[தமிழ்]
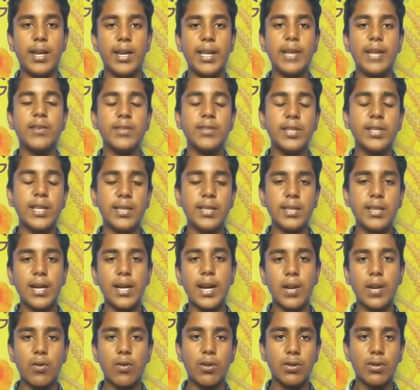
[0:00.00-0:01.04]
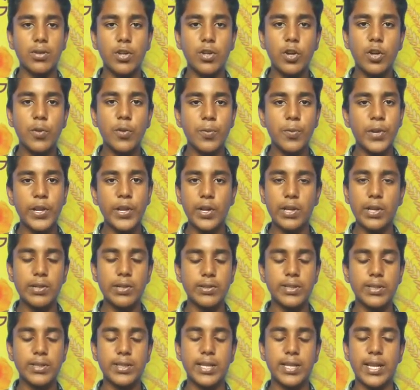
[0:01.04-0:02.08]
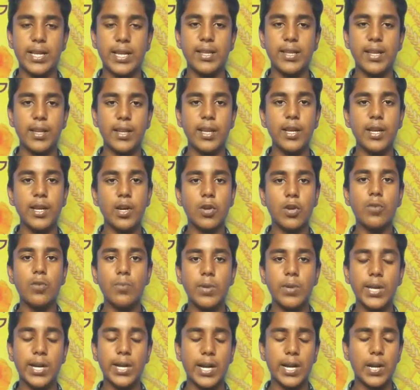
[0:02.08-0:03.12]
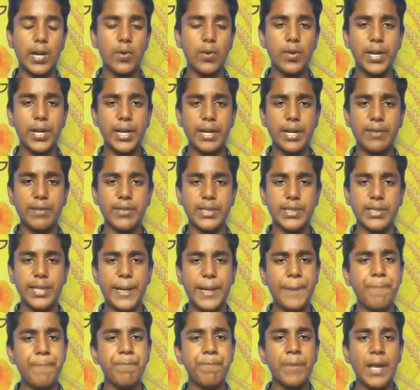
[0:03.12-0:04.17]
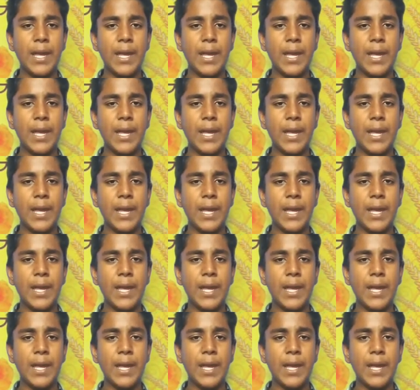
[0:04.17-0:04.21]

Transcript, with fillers: நீங்க வந்து எந்த கடவுள் வந்து கும்பிடுங்களோ வந்து தெரியாது நீங்க கும்புற கடவுள் வந்து